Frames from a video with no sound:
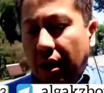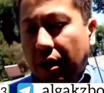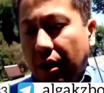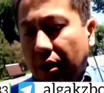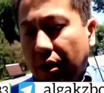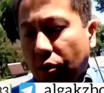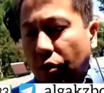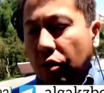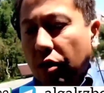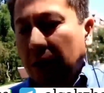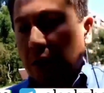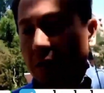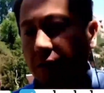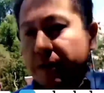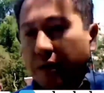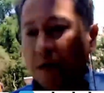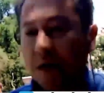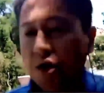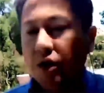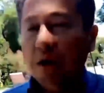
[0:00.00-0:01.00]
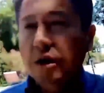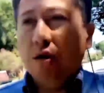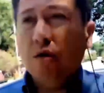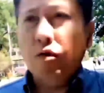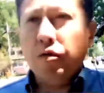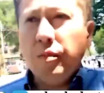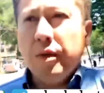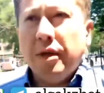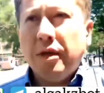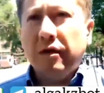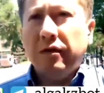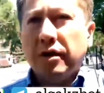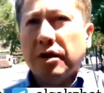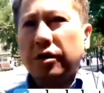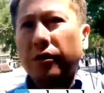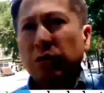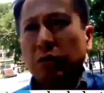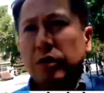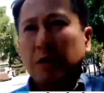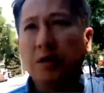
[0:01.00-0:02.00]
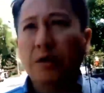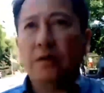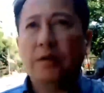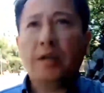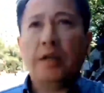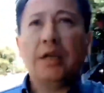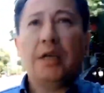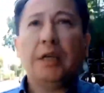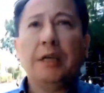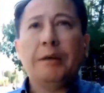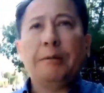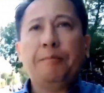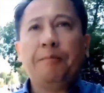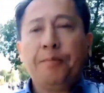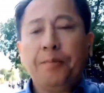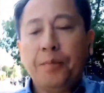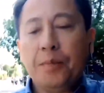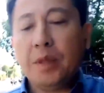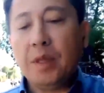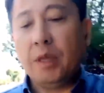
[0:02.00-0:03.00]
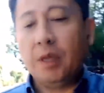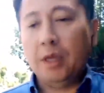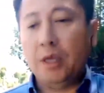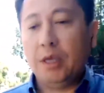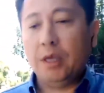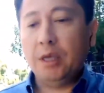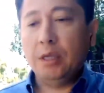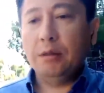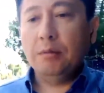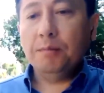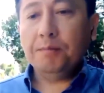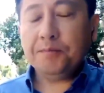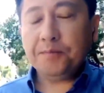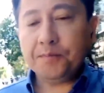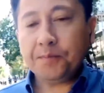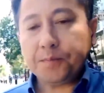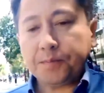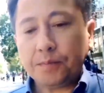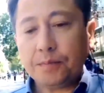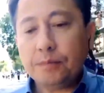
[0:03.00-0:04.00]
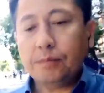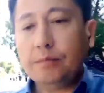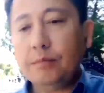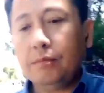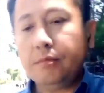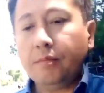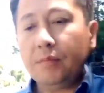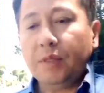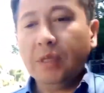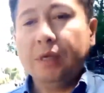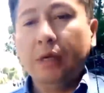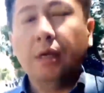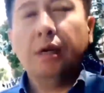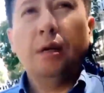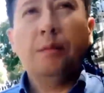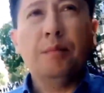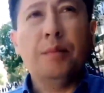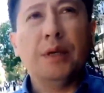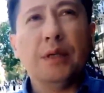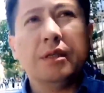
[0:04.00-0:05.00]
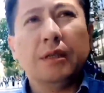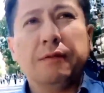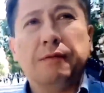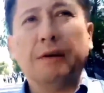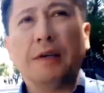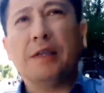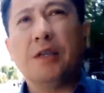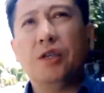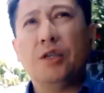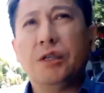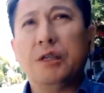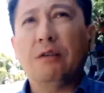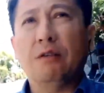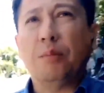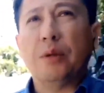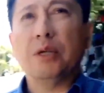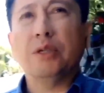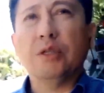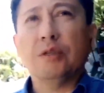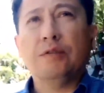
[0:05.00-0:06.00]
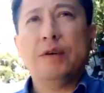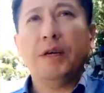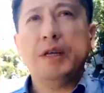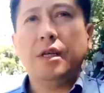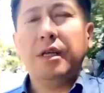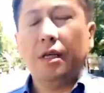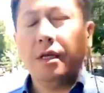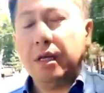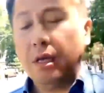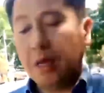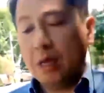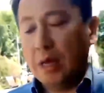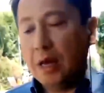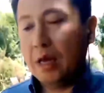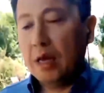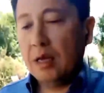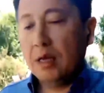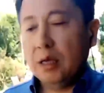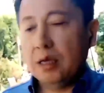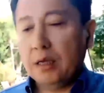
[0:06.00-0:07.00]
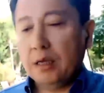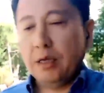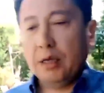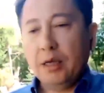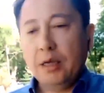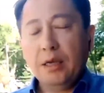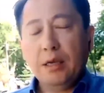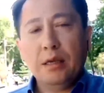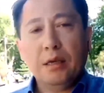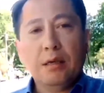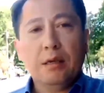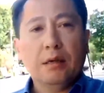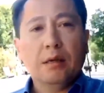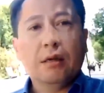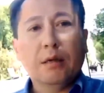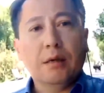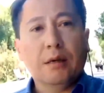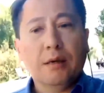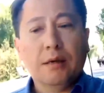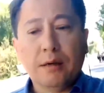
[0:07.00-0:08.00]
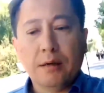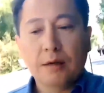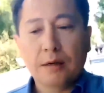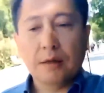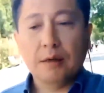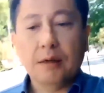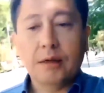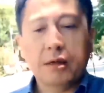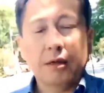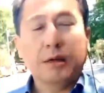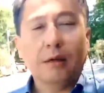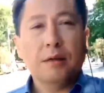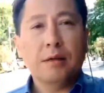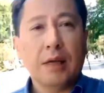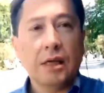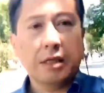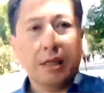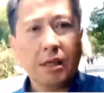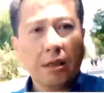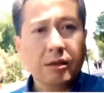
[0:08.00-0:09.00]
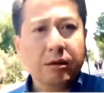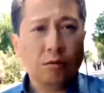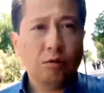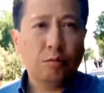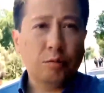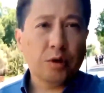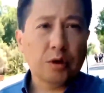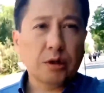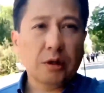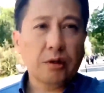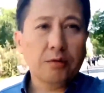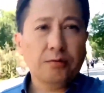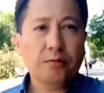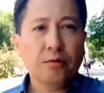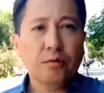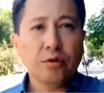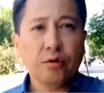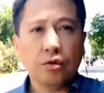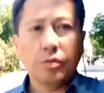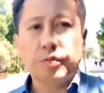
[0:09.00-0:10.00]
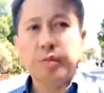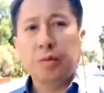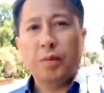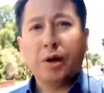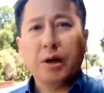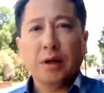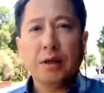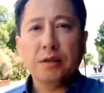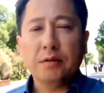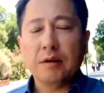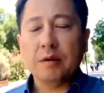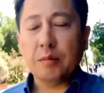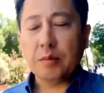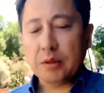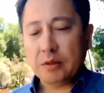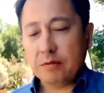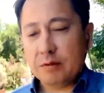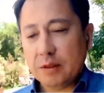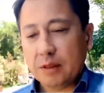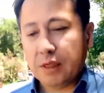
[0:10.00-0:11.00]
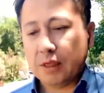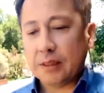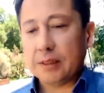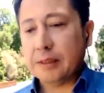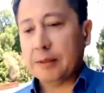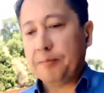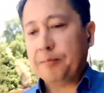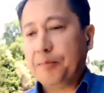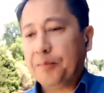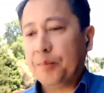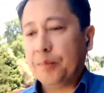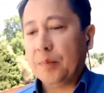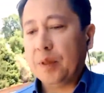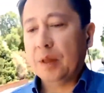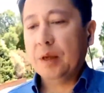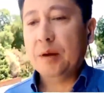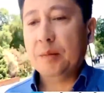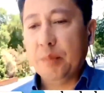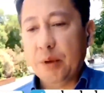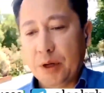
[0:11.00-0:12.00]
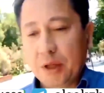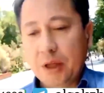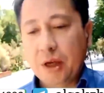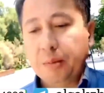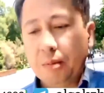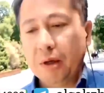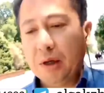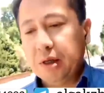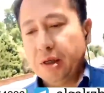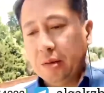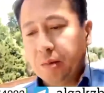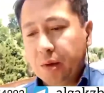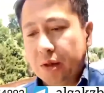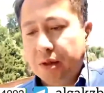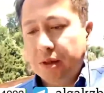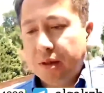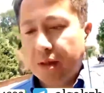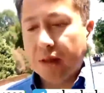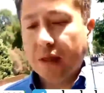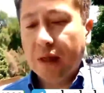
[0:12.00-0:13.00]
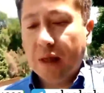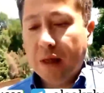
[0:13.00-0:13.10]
орган выдачи документа вашего удостоверения им, место фактического проживания и э, контактный номер телефона, чтобы мы могли с вами связаться при необходимости.